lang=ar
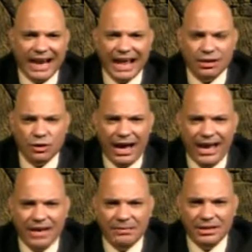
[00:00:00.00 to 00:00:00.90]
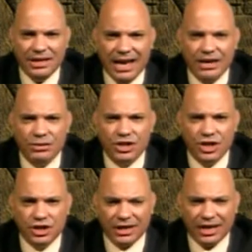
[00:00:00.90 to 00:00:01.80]
عنده حالة من
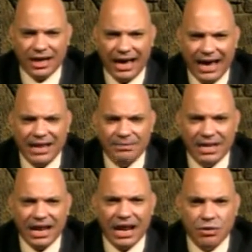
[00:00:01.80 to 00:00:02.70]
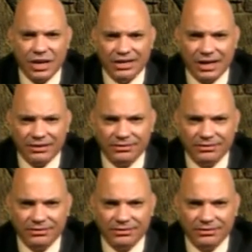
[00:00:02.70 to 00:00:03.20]
الهالوسيشن حالة من الهلوسة